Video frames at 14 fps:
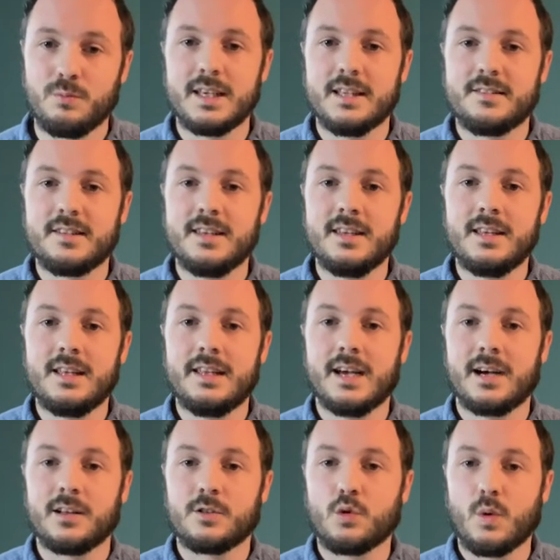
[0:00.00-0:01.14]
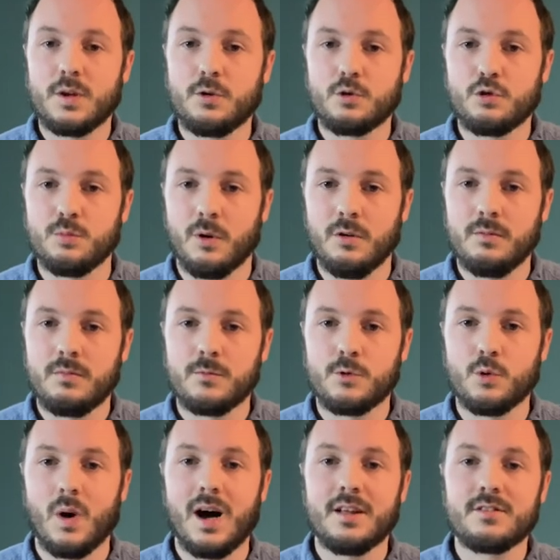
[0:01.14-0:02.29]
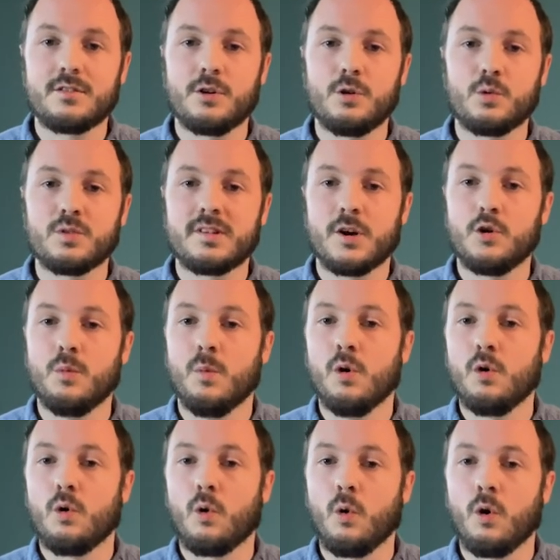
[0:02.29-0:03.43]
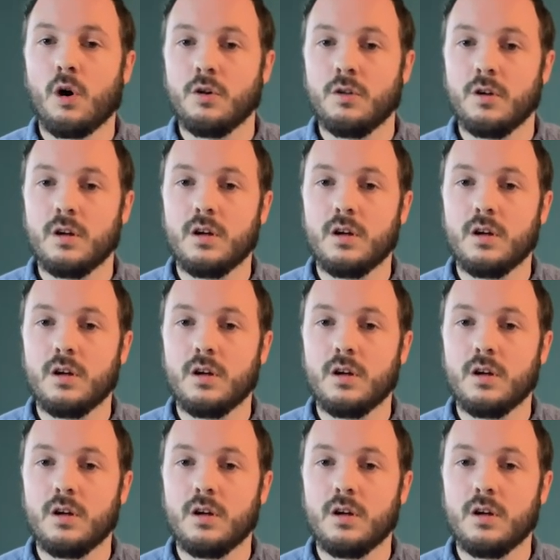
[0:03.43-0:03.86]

Ici, il y a 3 documents, dont un seul contient le mot ronron.